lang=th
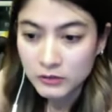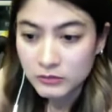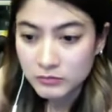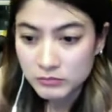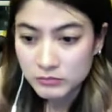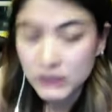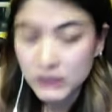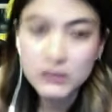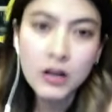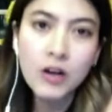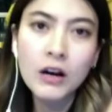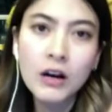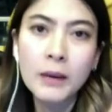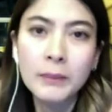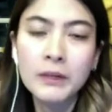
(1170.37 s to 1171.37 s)
ติดต่อก
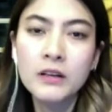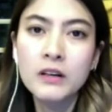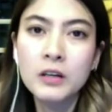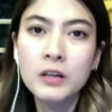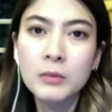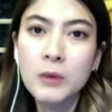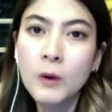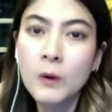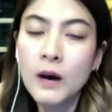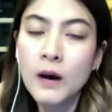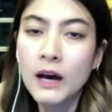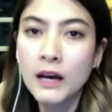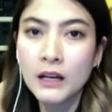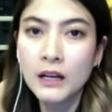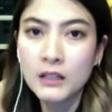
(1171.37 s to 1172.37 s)
ลับไปเลยบอกว่า
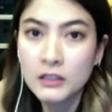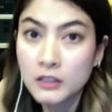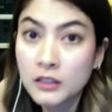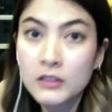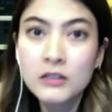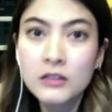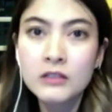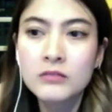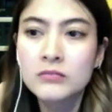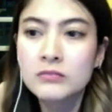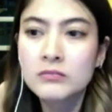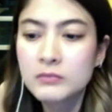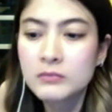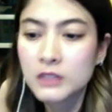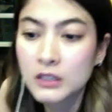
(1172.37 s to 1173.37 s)
คืน
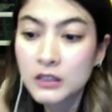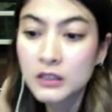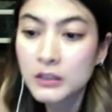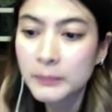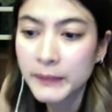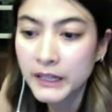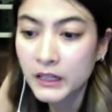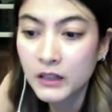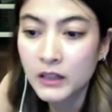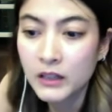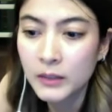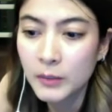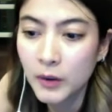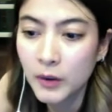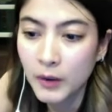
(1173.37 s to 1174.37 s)
คืนไปเลย
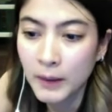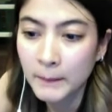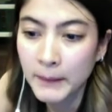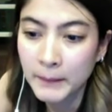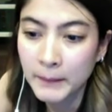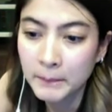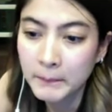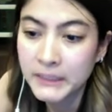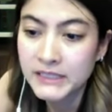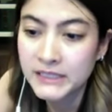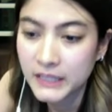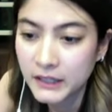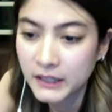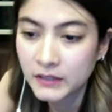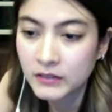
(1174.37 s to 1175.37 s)
บอกว่าแมปไม่จริ
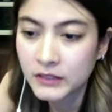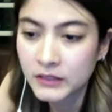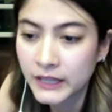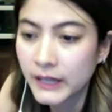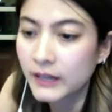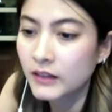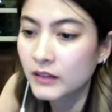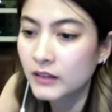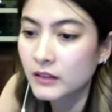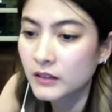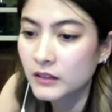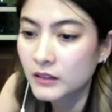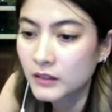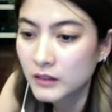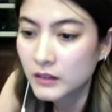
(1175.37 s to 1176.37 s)
ง เนี่ย
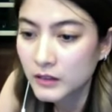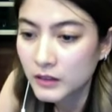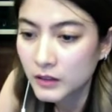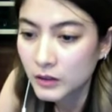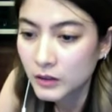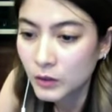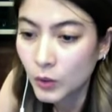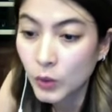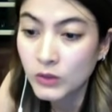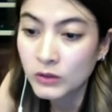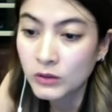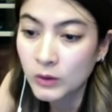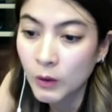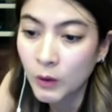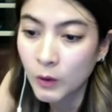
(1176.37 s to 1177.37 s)
คุณโก
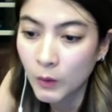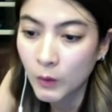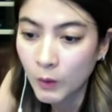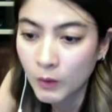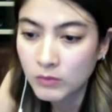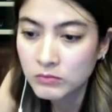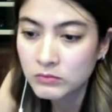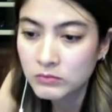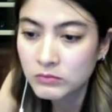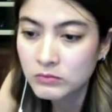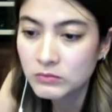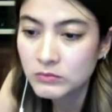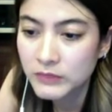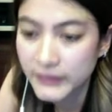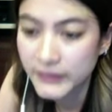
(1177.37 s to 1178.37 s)
หก
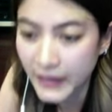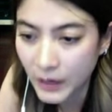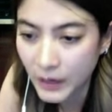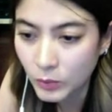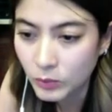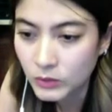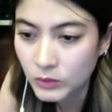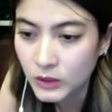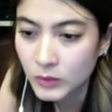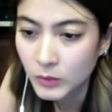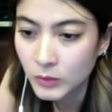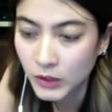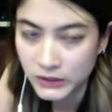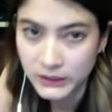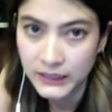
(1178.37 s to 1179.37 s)
เรา เพ
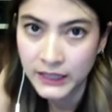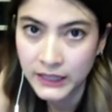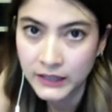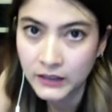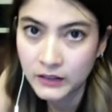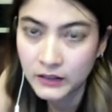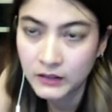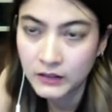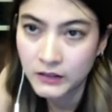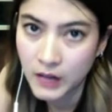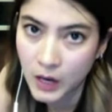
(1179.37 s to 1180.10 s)
ราะฉะนั้นเรา